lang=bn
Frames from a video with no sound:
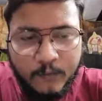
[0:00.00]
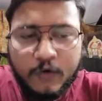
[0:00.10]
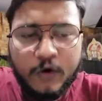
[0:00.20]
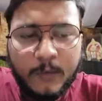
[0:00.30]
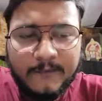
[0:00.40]

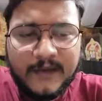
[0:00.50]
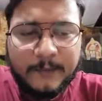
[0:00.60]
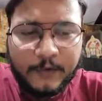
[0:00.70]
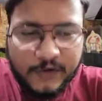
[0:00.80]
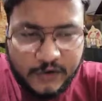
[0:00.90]
মুখ্যমন্ত্রী
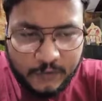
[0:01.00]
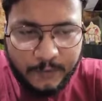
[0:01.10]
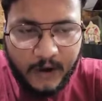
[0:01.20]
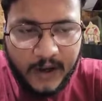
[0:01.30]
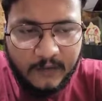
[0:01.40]
প্রতিশোধ
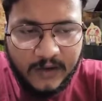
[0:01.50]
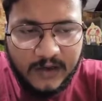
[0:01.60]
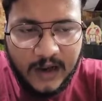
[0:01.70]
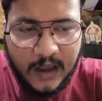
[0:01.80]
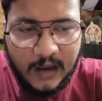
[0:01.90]
পরায়ণ
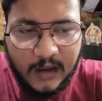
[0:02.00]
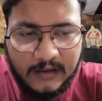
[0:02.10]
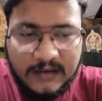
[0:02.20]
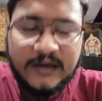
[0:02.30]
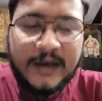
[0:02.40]
কিনা
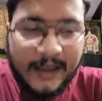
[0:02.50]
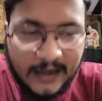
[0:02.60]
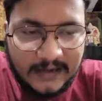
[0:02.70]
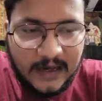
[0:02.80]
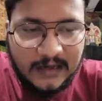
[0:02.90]
তিনি
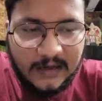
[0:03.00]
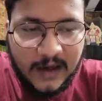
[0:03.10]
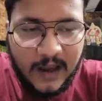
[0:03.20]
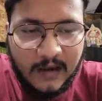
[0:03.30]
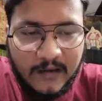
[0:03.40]
রেগে যান
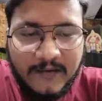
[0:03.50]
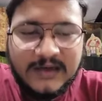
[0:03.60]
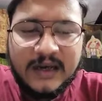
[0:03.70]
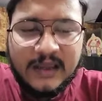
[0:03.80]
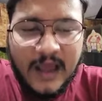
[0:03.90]
কিনা
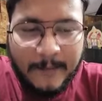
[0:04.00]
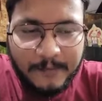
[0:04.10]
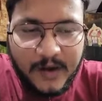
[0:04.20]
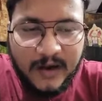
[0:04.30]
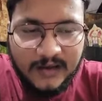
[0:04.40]
সেটা কি
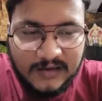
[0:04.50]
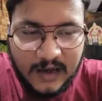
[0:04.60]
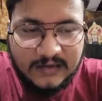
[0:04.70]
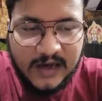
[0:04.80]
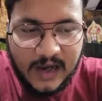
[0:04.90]
আপনার
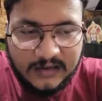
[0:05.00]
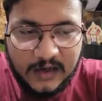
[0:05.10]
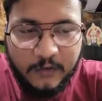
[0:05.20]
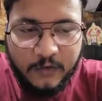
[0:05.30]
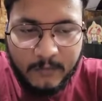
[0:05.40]
এজলাসে আসা
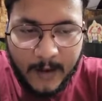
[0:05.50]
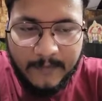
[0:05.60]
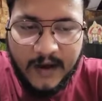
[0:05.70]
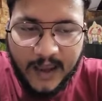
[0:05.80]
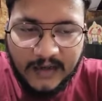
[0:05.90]
কোনো
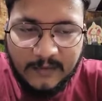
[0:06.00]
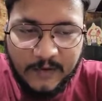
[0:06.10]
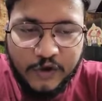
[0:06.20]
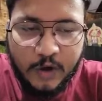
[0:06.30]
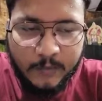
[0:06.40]
মামলার আইনি
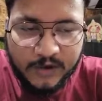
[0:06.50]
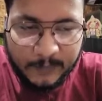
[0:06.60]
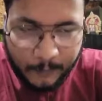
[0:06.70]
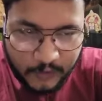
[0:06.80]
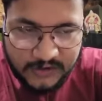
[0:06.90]
বিষয়ের মধ্যে
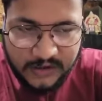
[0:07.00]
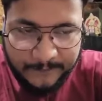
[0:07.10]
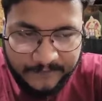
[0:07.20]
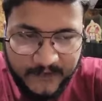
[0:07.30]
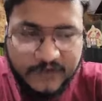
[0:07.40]
পড়ছে
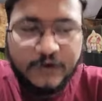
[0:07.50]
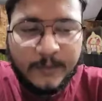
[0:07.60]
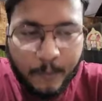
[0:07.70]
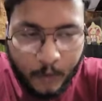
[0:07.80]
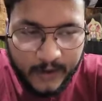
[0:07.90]
যদি
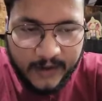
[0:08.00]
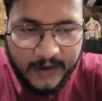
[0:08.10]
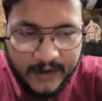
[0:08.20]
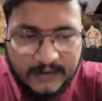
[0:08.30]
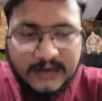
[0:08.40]
পড়ে
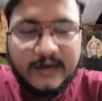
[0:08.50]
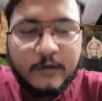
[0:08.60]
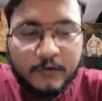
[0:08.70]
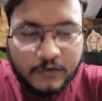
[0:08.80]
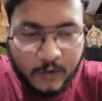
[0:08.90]
সেটা
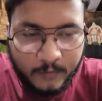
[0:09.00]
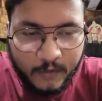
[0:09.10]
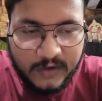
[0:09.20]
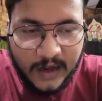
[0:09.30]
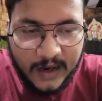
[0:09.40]
কত
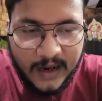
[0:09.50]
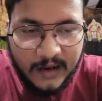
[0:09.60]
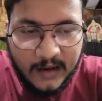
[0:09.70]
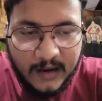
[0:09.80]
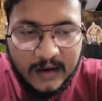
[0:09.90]
নম্বর ধারায়
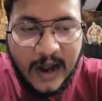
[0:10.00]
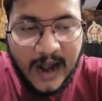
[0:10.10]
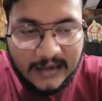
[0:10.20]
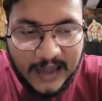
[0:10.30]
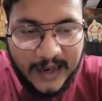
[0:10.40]

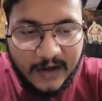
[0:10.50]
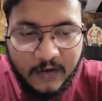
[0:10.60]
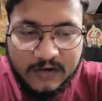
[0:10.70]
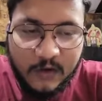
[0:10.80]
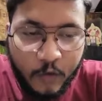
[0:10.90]
কার দায়ের
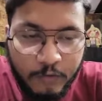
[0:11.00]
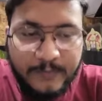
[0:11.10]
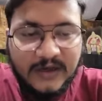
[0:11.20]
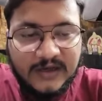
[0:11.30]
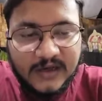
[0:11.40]
কথা কোন
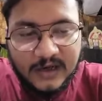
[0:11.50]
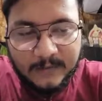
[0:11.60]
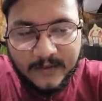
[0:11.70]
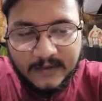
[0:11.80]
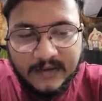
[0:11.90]
পিটিশনের
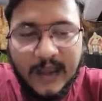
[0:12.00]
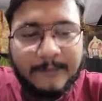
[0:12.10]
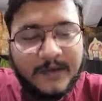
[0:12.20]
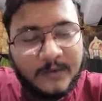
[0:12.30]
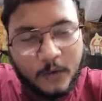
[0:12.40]
ভিত্তিতে
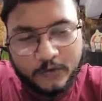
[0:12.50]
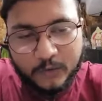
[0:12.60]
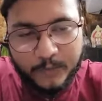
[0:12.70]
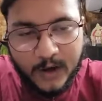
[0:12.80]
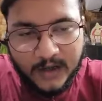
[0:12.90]
আপনি এই
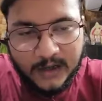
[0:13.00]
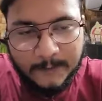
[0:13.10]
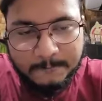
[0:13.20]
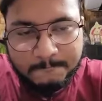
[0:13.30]
বক্তব্য রাখলেন